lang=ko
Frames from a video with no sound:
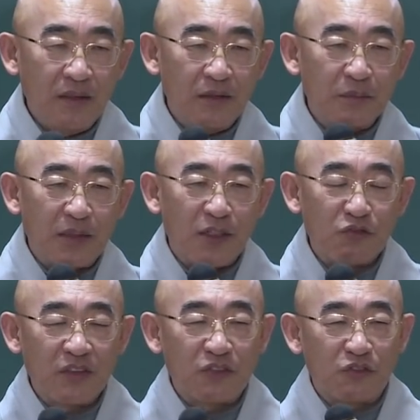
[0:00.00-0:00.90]
그럼
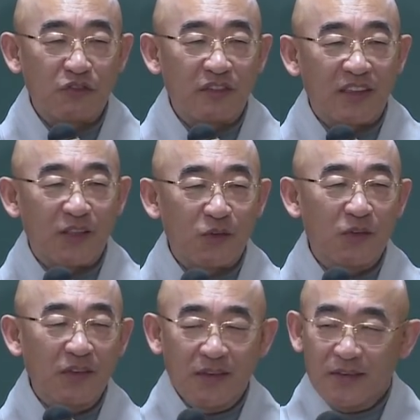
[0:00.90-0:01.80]
나중에 죽을
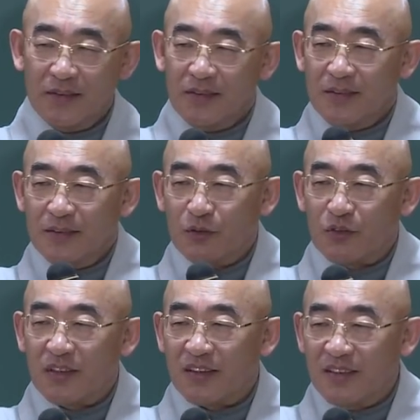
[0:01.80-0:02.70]
때도
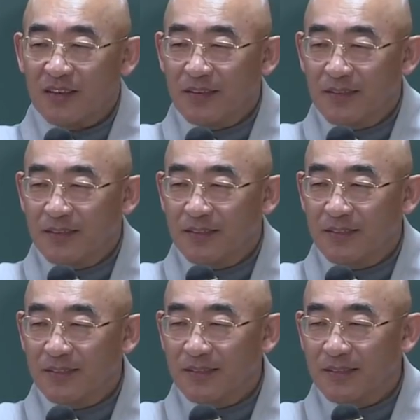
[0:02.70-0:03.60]
어떻게 돼요?
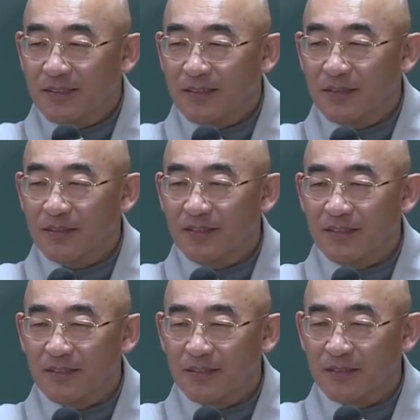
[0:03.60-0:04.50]

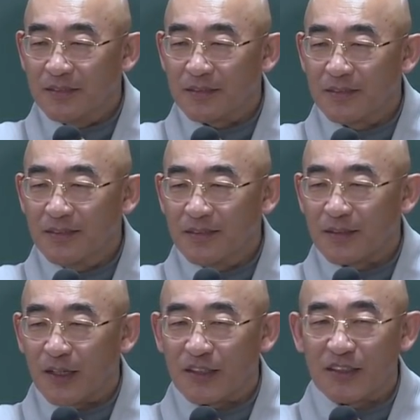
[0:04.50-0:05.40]
음,
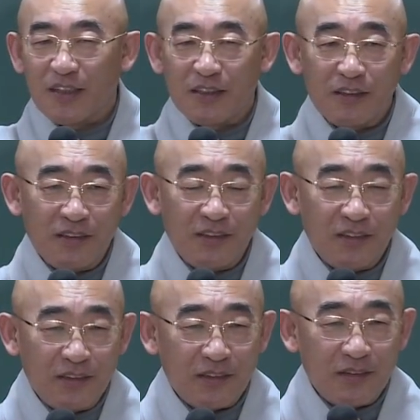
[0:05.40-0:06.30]
같이
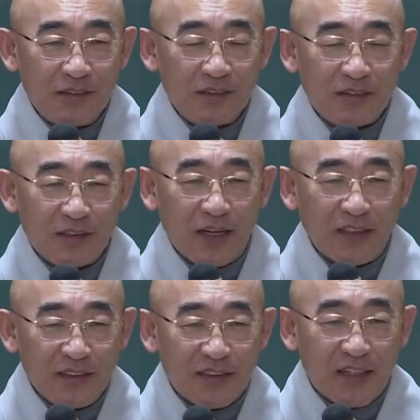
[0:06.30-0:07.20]
갈 건
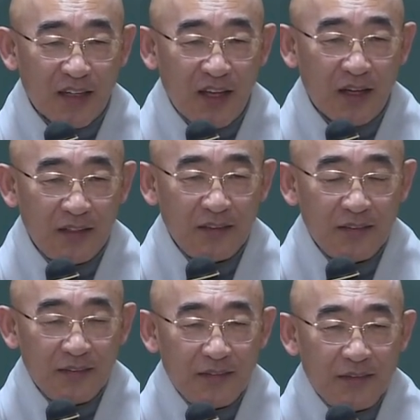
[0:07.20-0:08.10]
아니잖아.
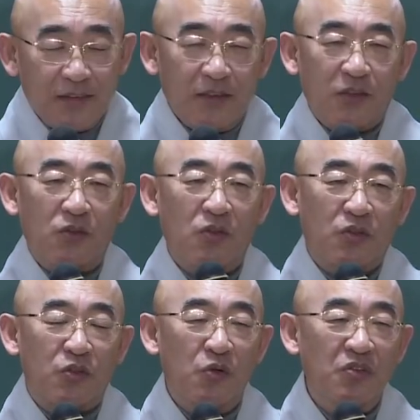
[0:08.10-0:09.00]

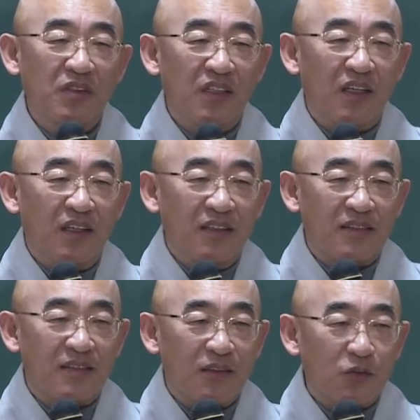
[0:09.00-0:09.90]
또 좋은 일이
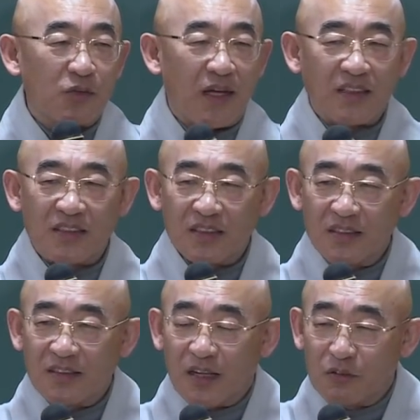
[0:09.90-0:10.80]
있어도
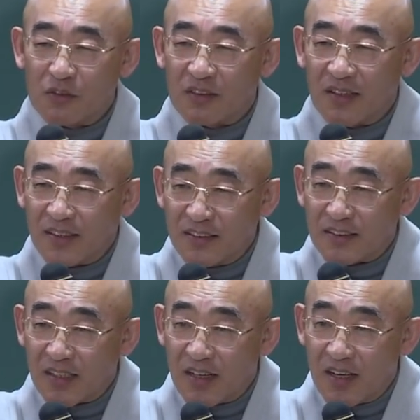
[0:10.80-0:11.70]
같이 나눌 건
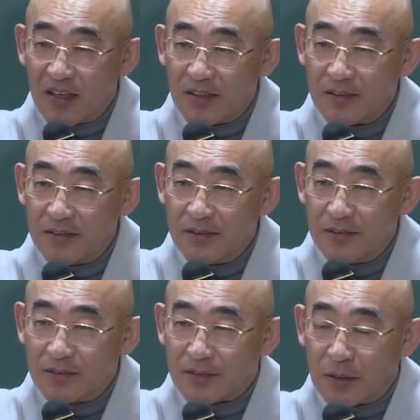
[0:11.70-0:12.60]
아니잖아.
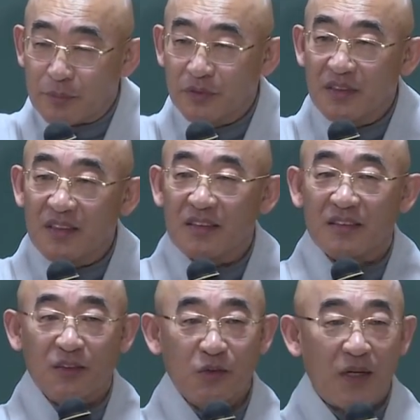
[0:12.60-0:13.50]
나쁜 일이
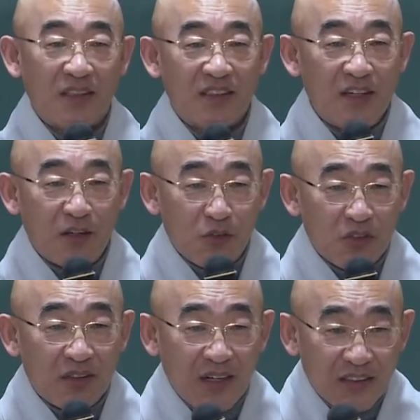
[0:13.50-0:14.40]
있어도 같이 나눌
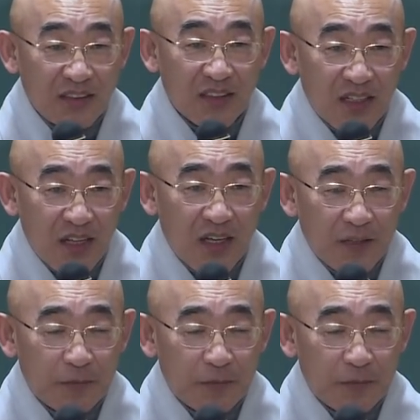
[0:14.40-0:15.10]
건 아니잖아.